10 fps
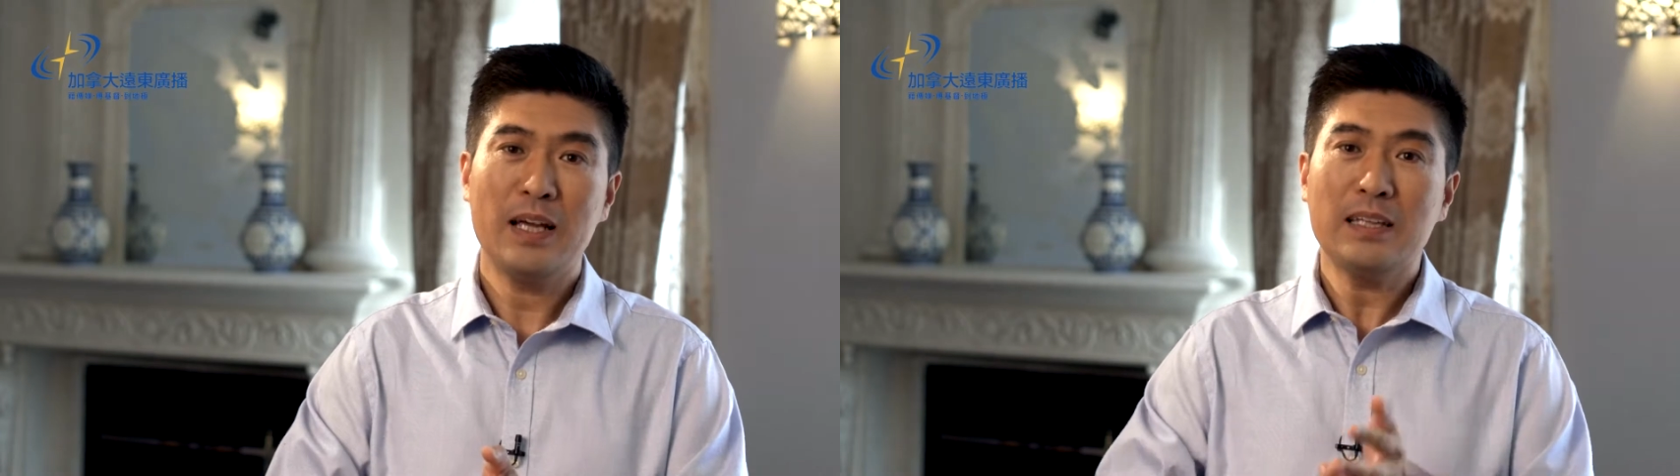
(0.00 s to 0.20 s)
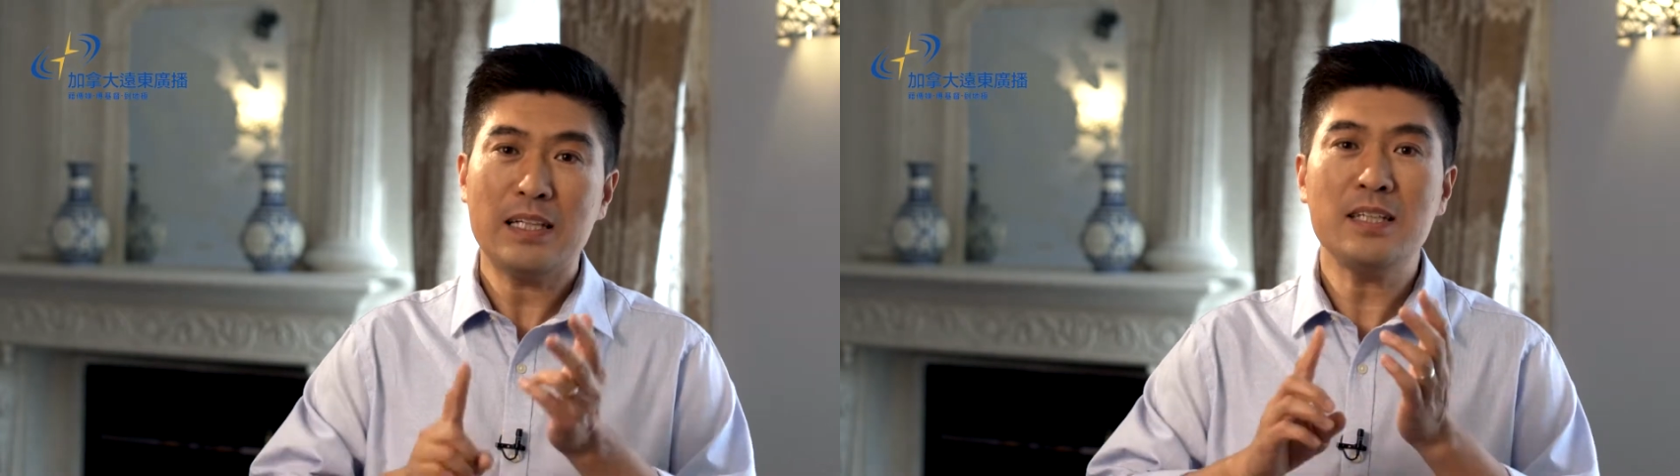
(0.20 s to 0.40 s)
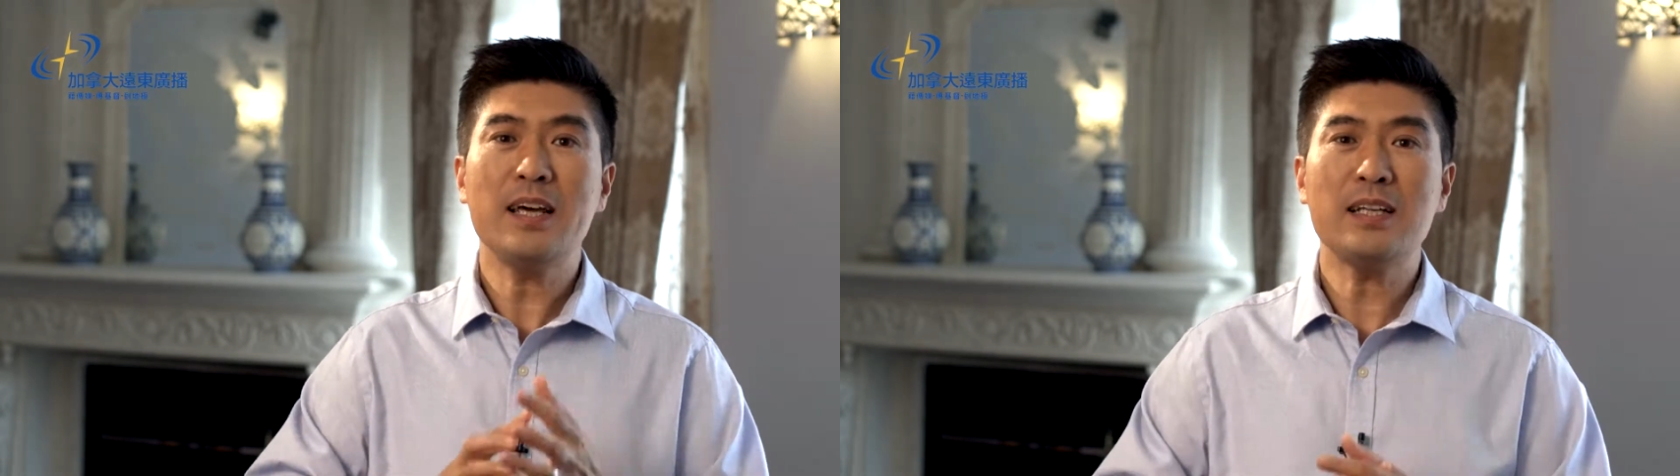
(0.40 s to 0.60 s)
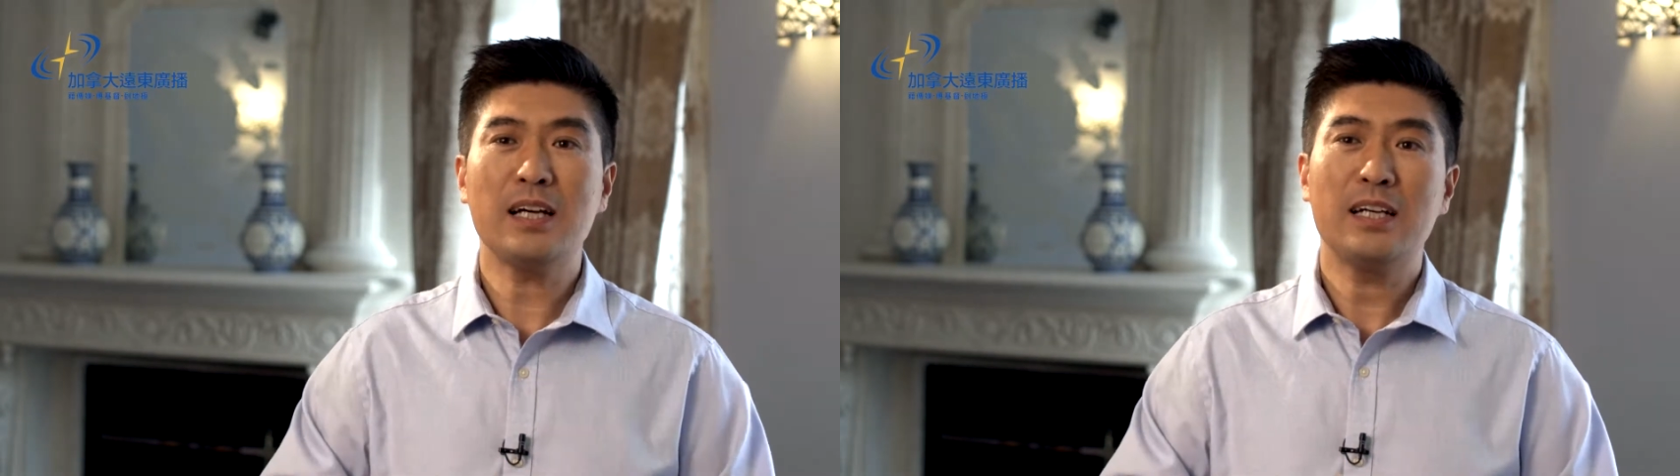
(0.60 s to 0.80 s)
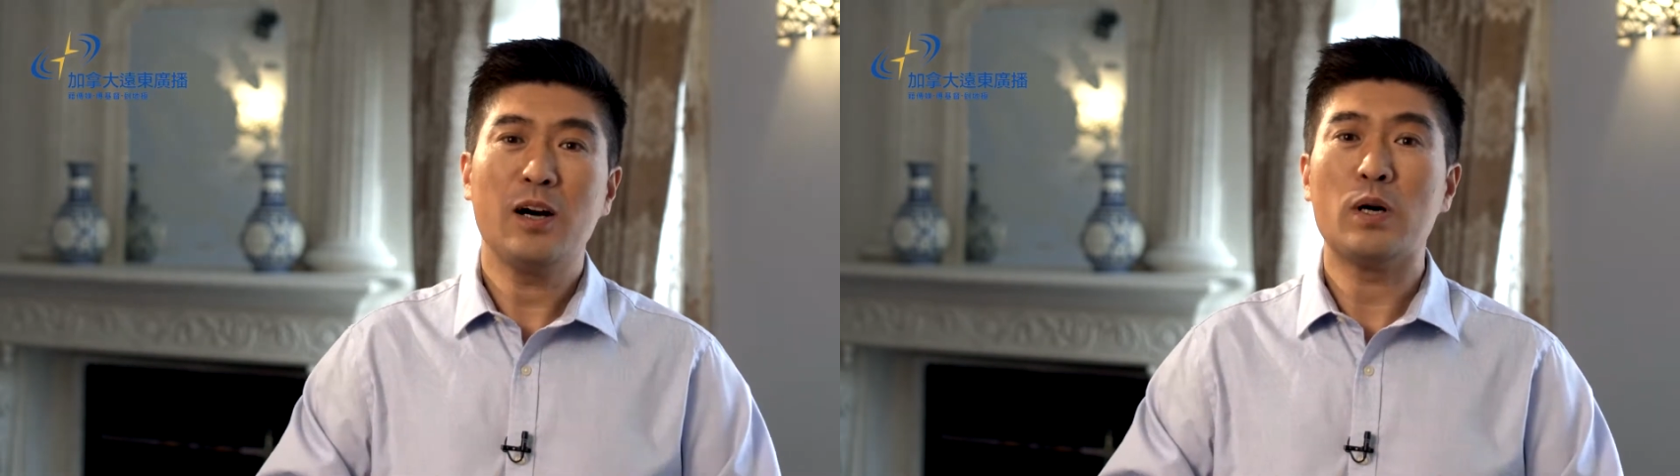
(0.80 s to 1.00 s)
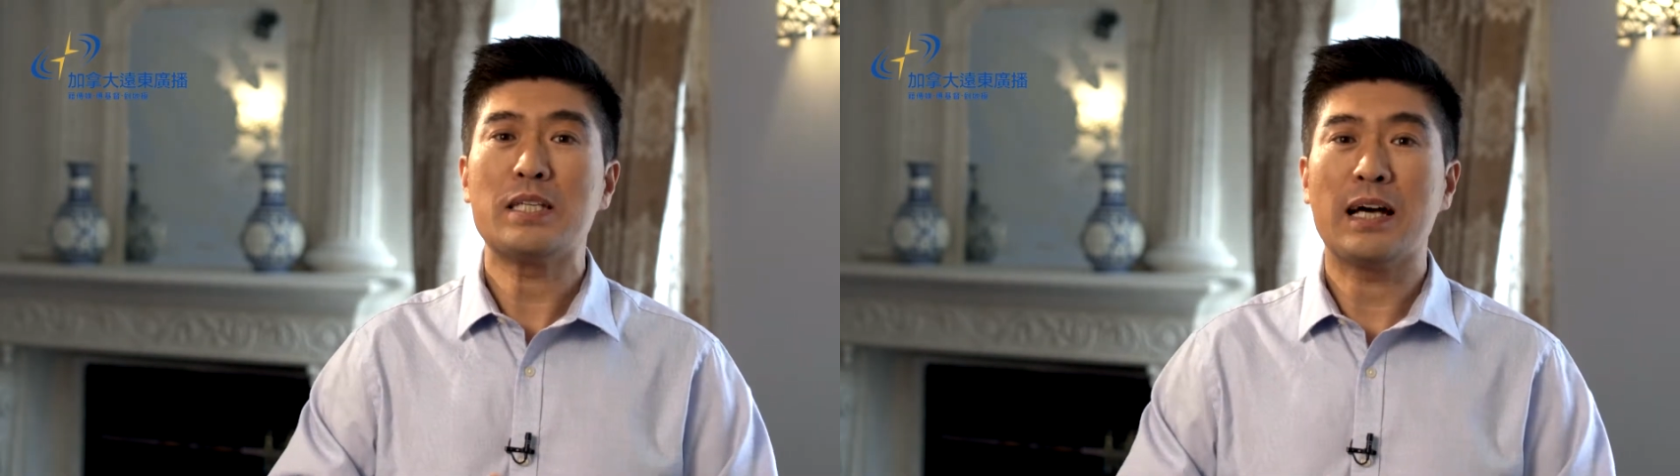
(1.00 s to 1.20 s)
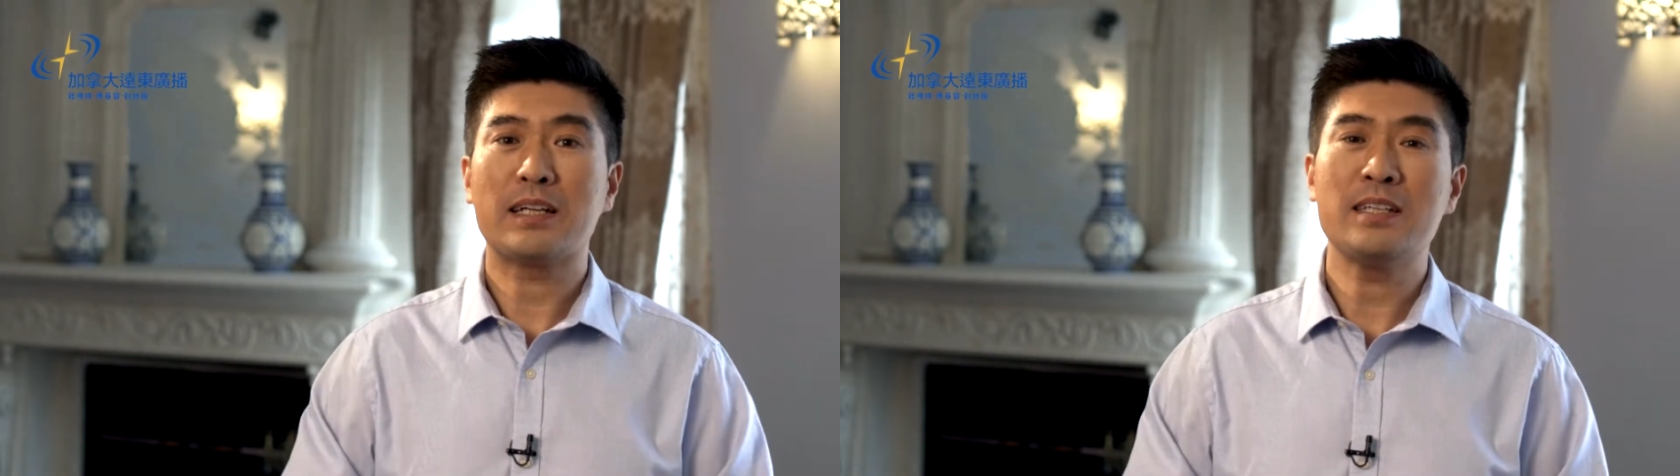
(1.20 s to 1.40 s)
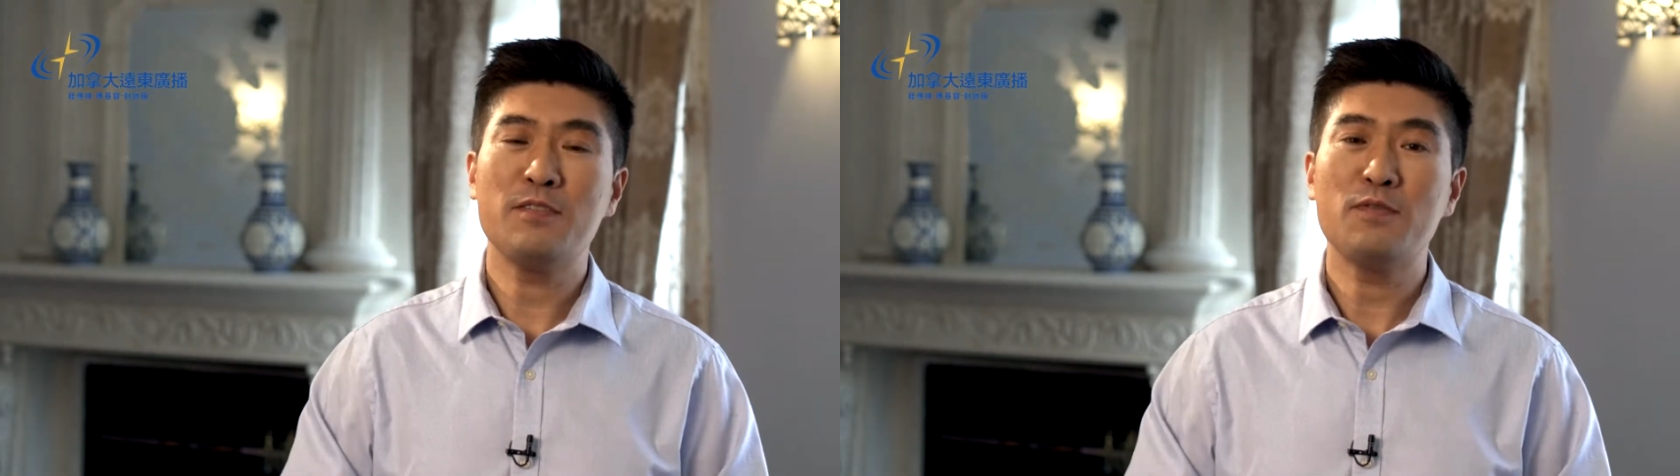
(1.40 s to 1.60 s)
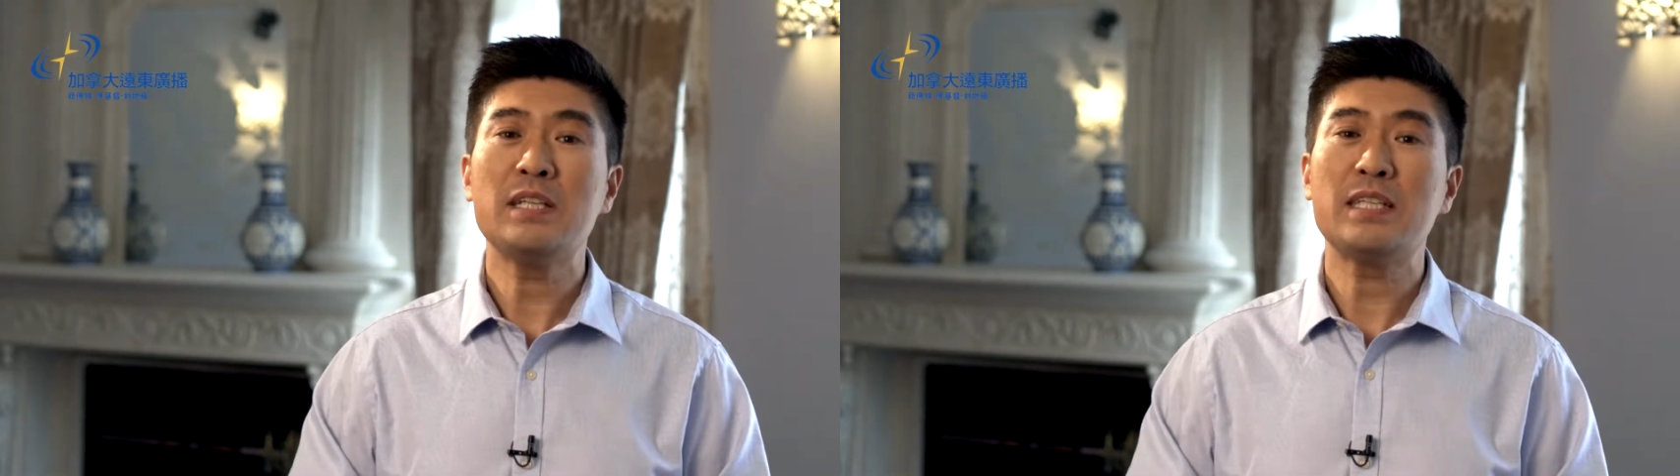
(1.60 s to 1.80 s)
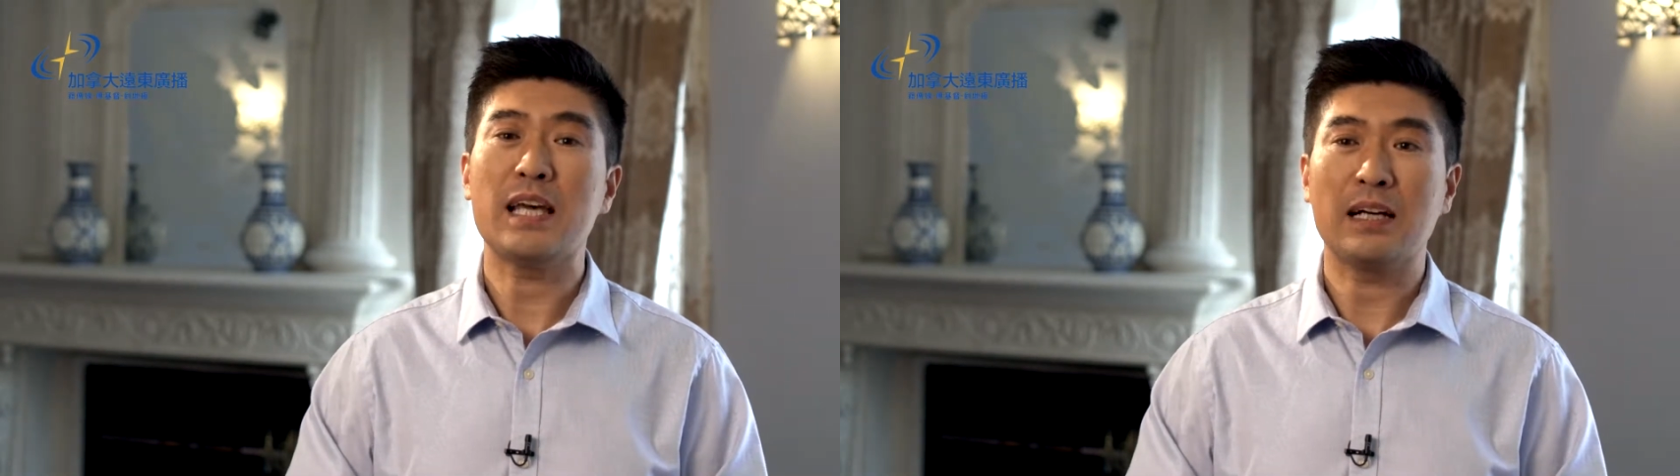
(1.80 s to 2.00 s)
那今天呢，我想跟您
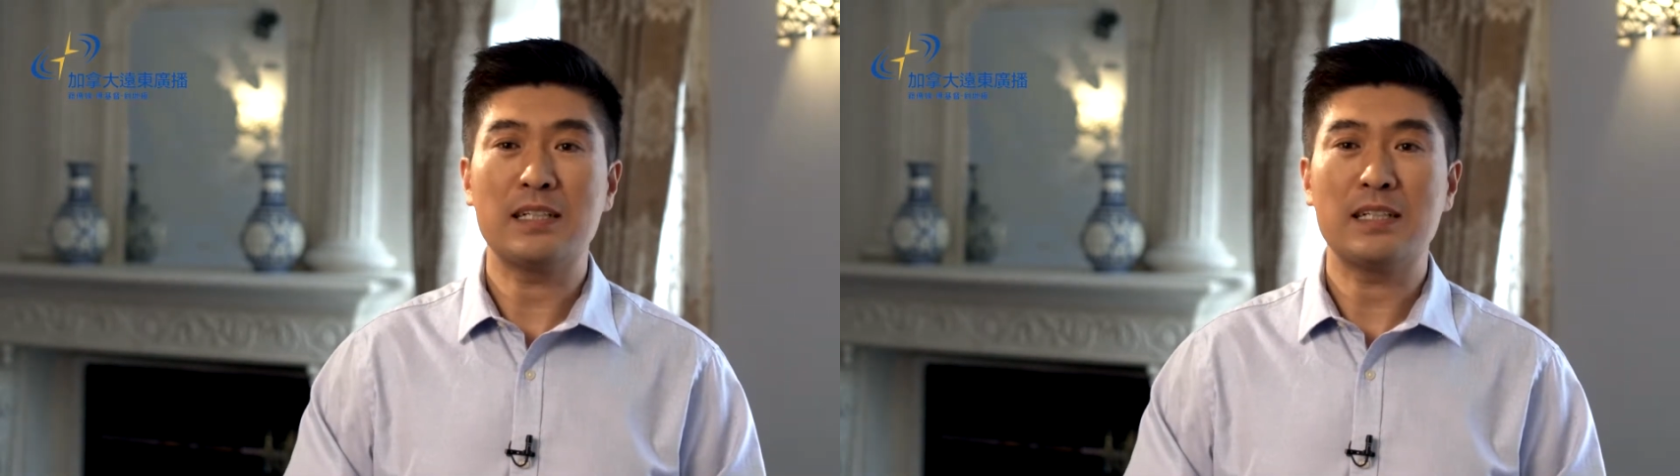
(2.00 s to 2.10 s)
分享